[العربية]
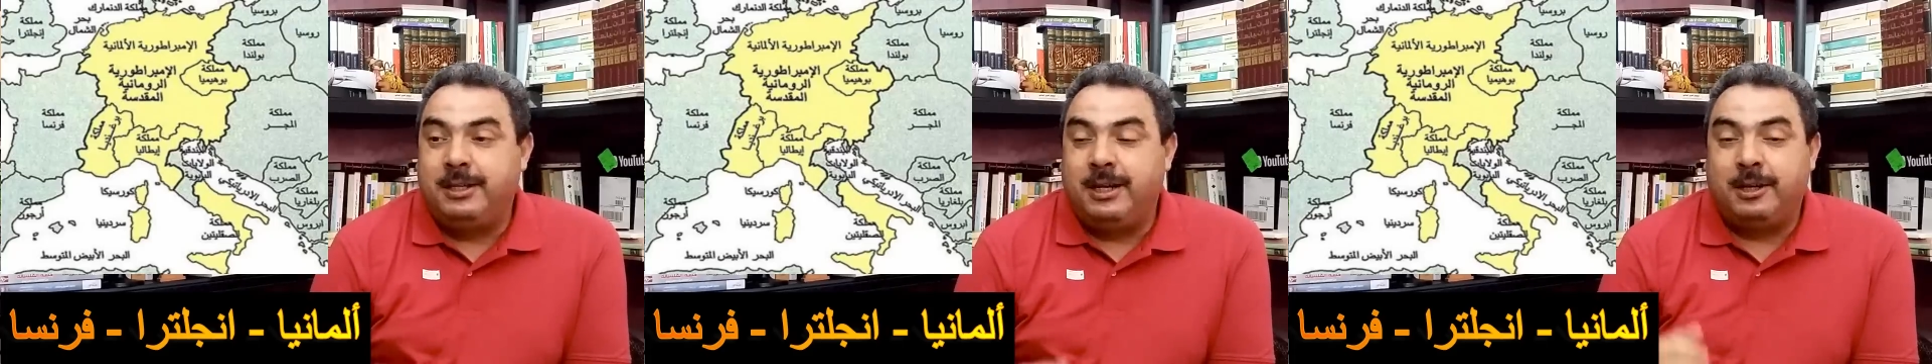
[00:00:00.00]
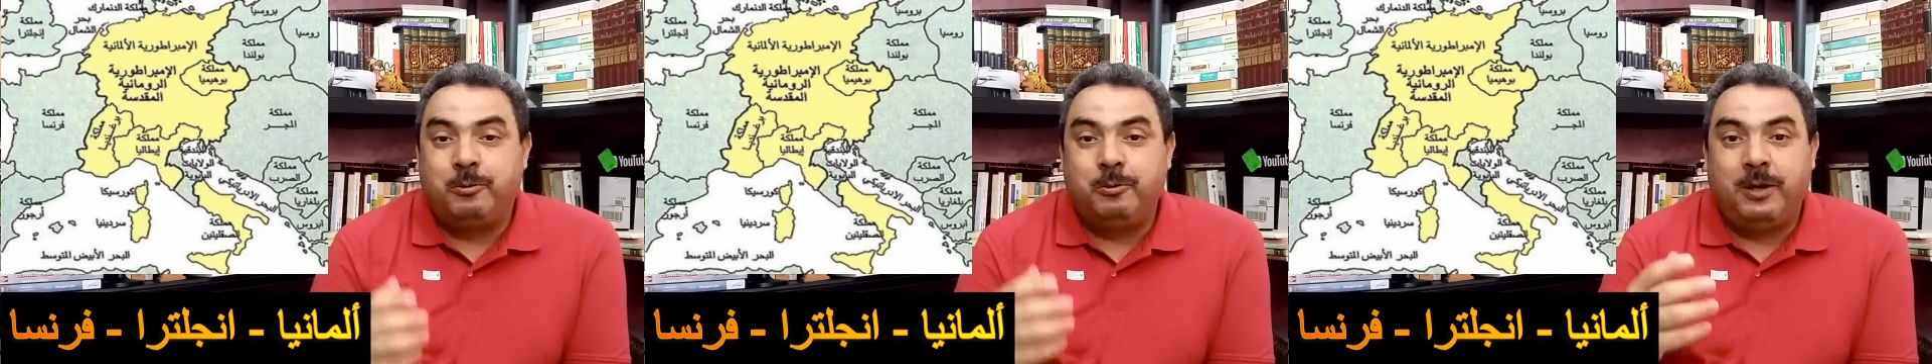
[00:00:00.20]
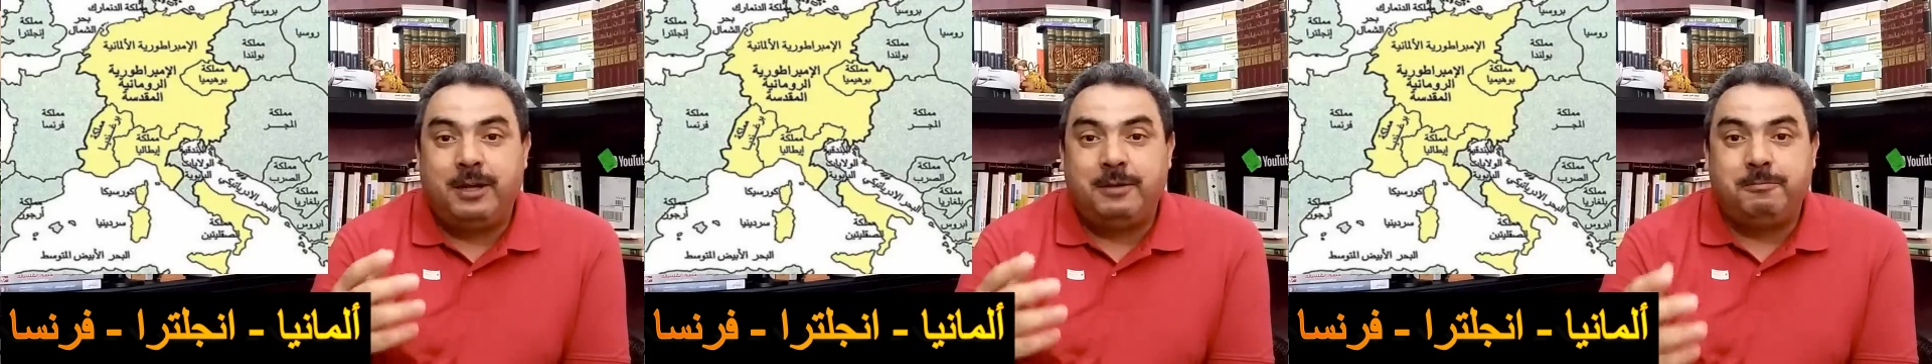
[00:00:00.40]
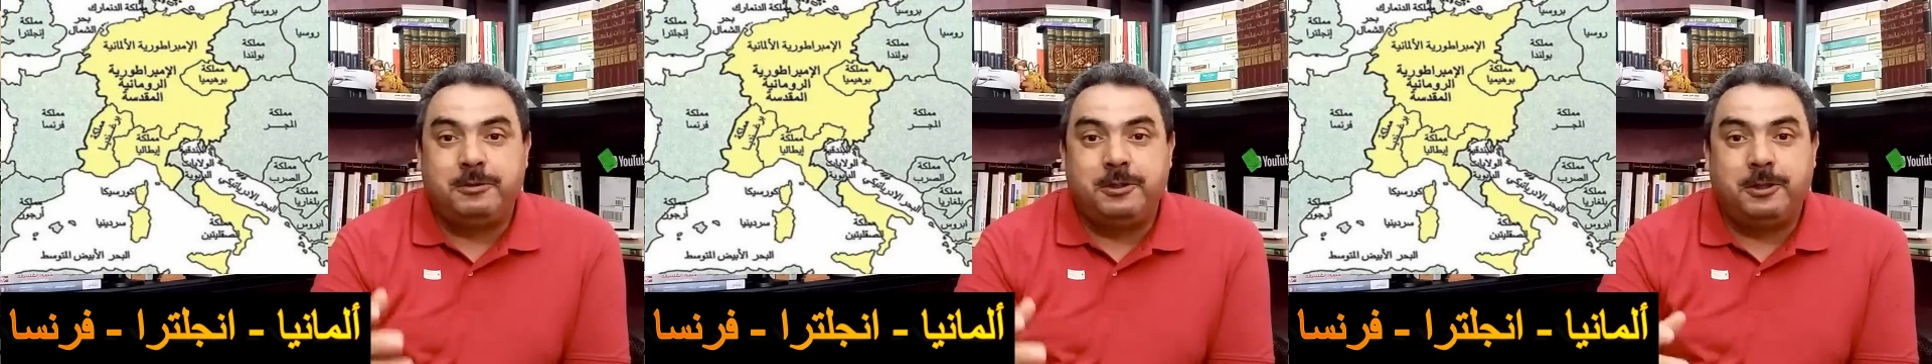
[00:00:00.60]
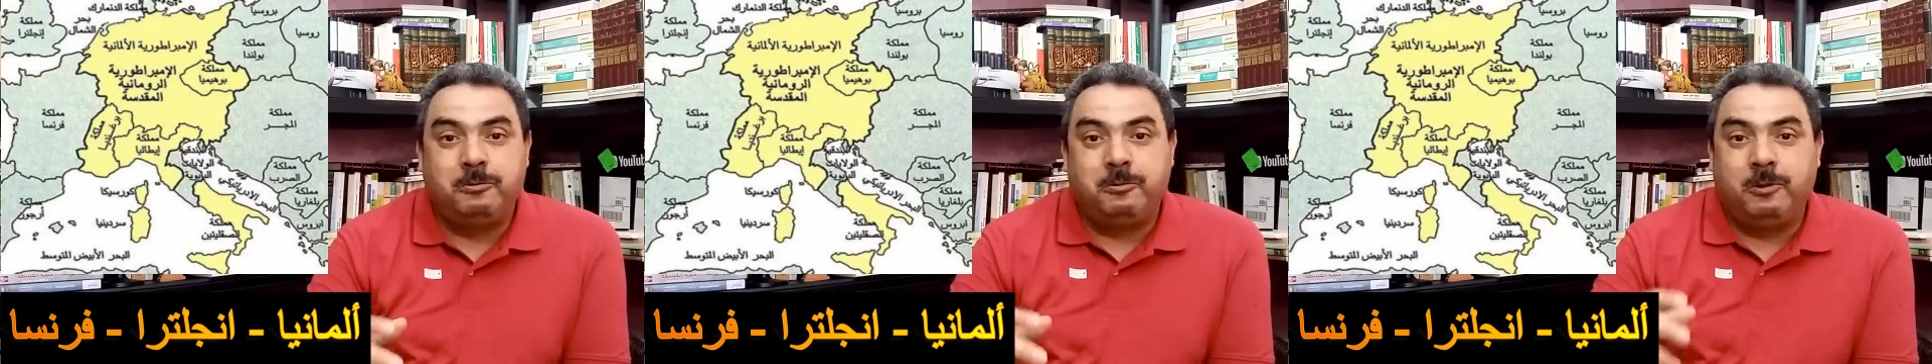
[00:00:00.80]
ديالك
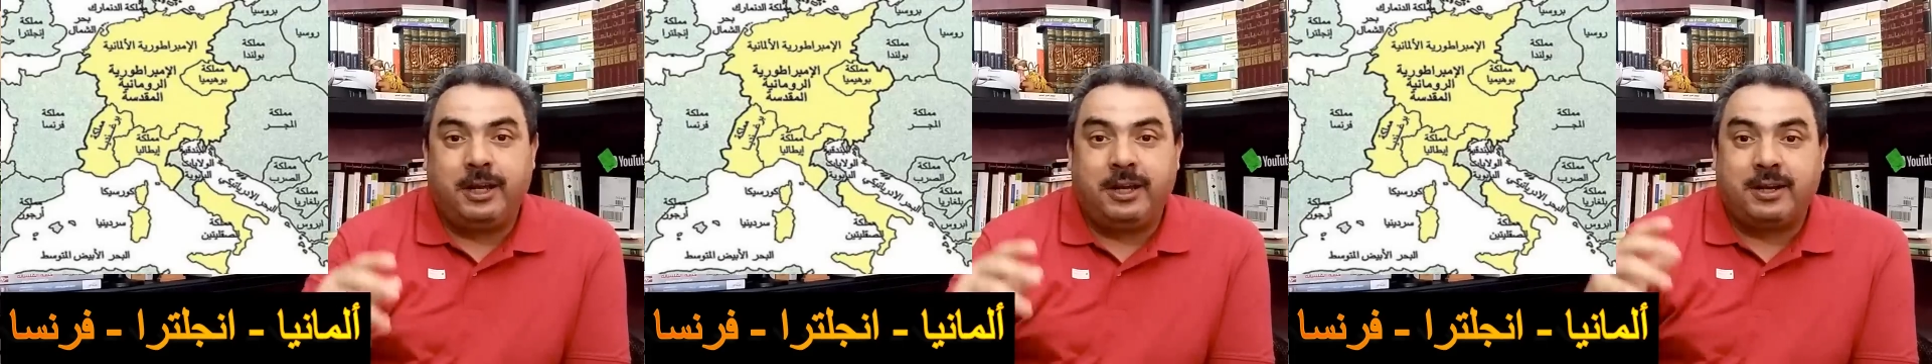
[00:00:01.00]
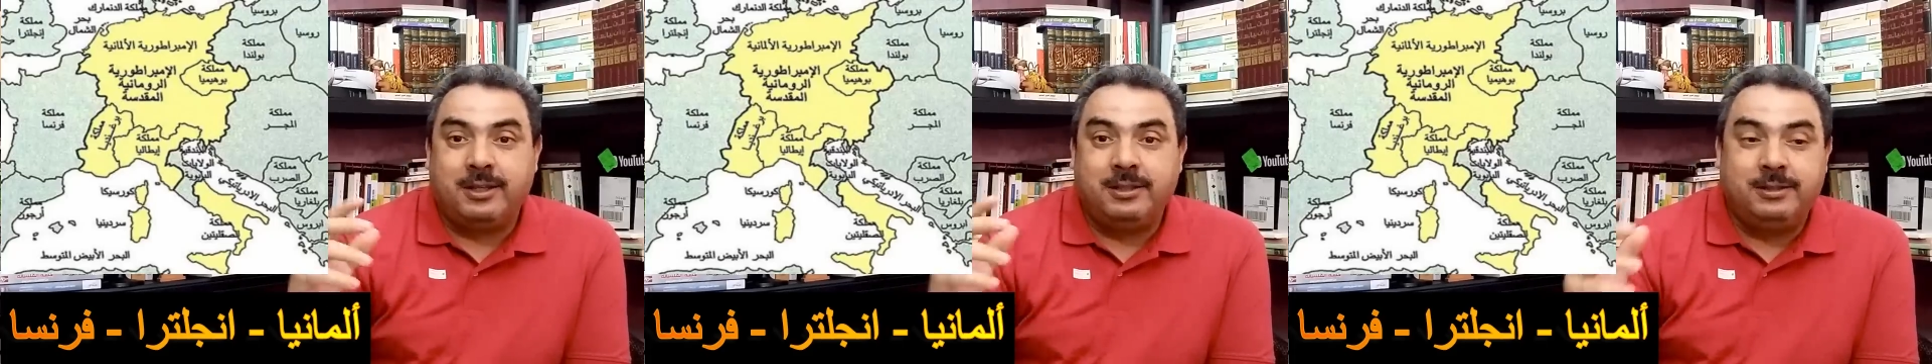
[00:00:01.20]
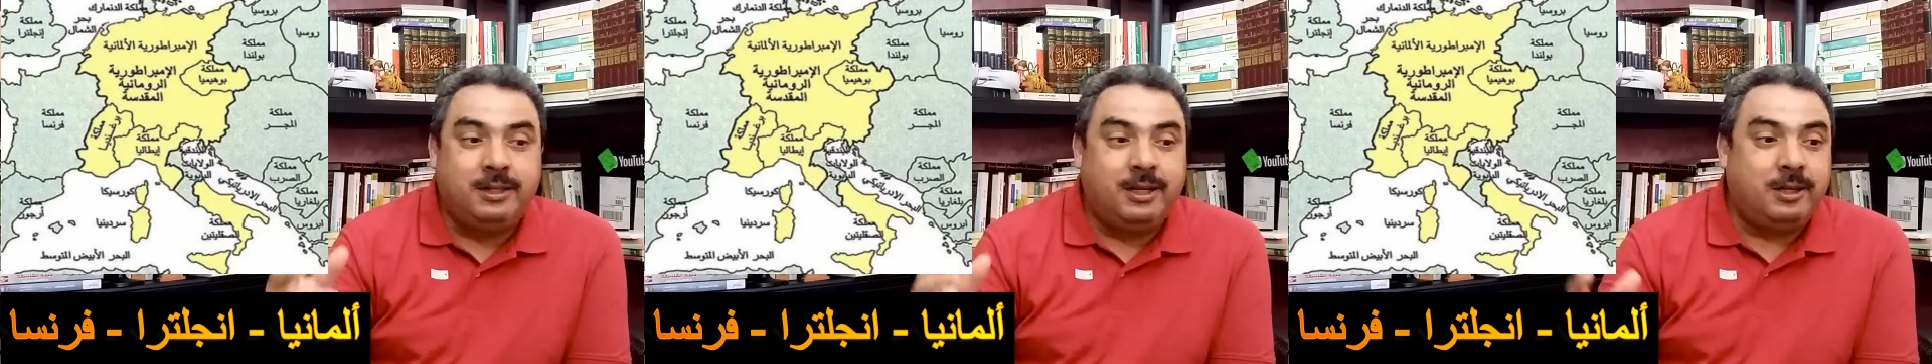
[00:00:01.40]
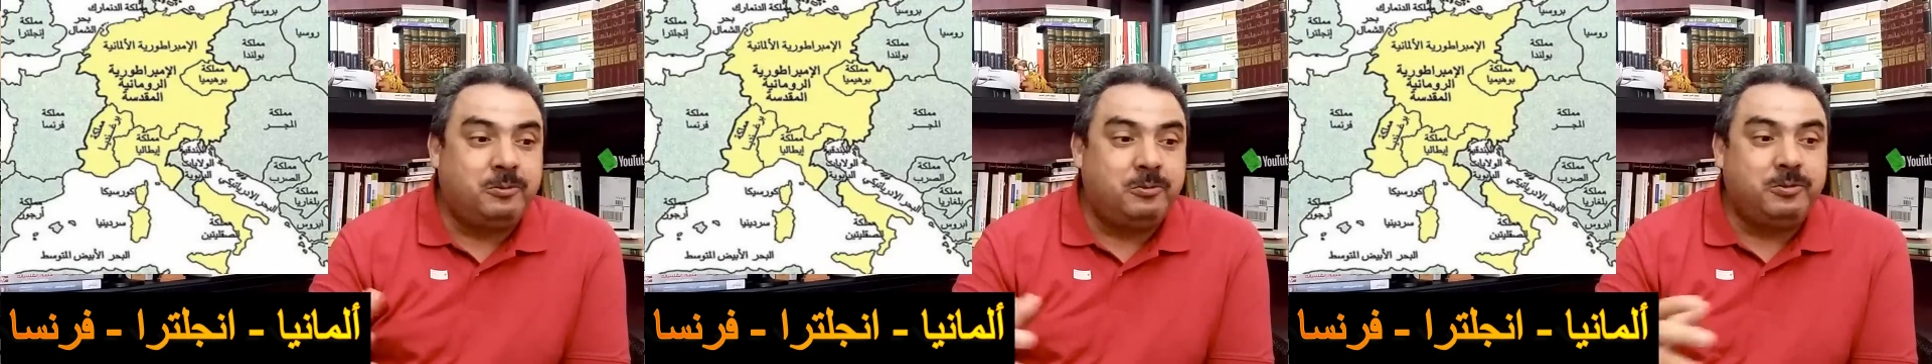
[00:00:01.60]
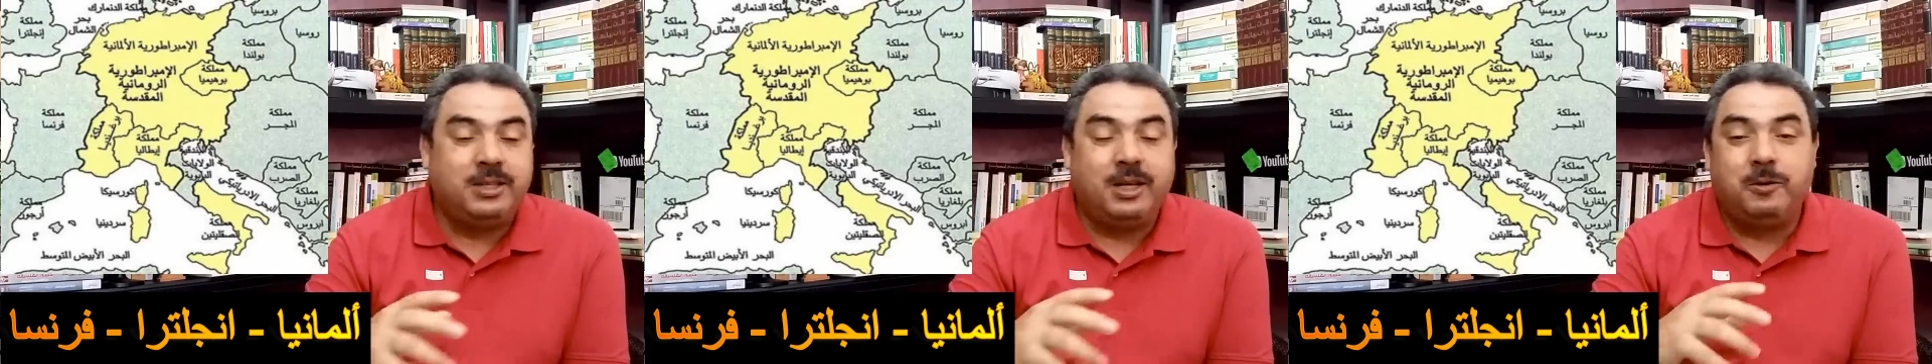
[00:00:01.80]
والامجاد والعرق ديالك وانت